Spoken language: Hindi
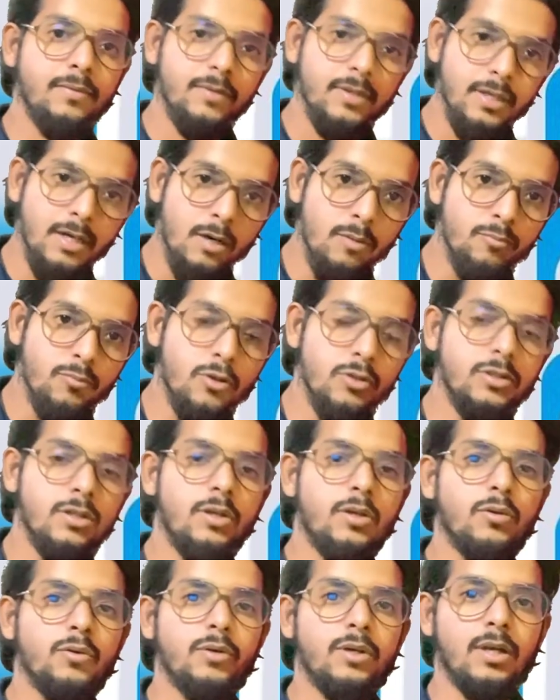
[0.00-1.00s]
ग्राम
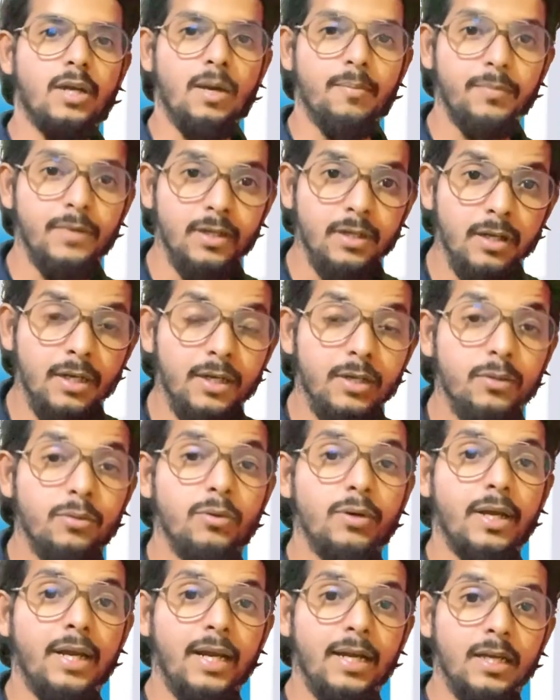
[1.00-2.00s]
पॉजिटिव ग्राम
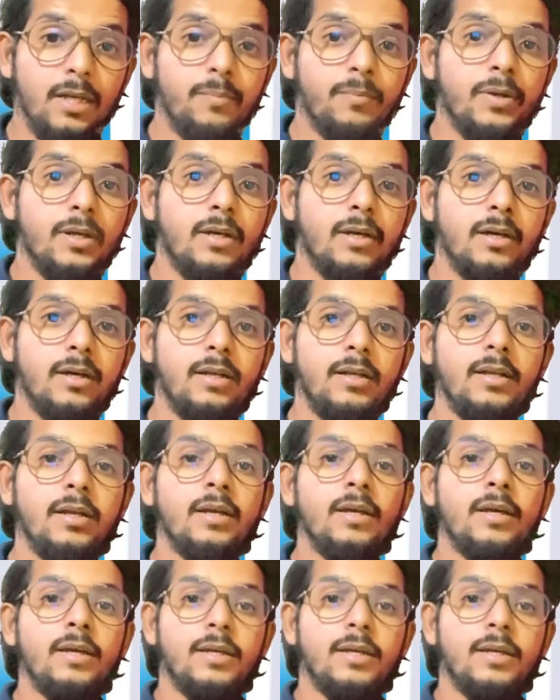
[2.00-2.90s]
निगेटिव एटिपिकल